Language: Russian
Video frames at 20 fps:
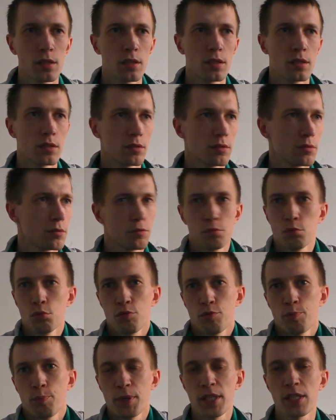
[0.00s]
Э, ну,
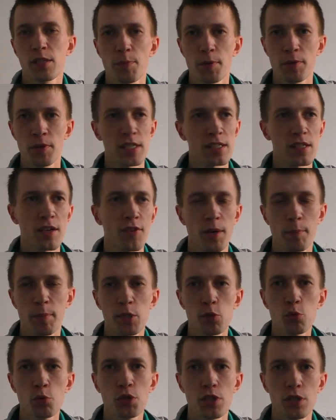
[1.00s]
в принципе, доставка, по
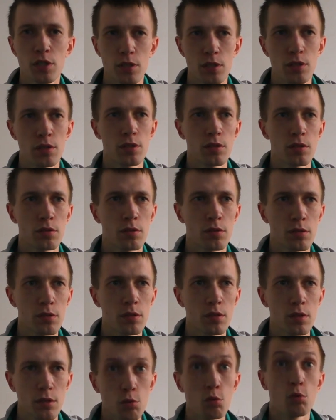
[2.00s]
сути,
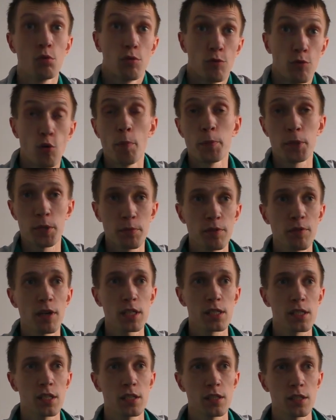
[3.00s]
ну, в общем,
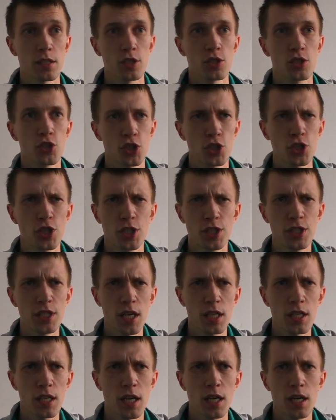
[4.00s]
24
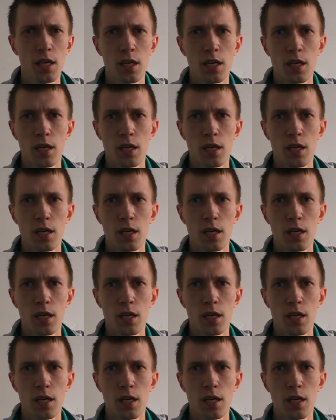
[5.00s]
дня, да,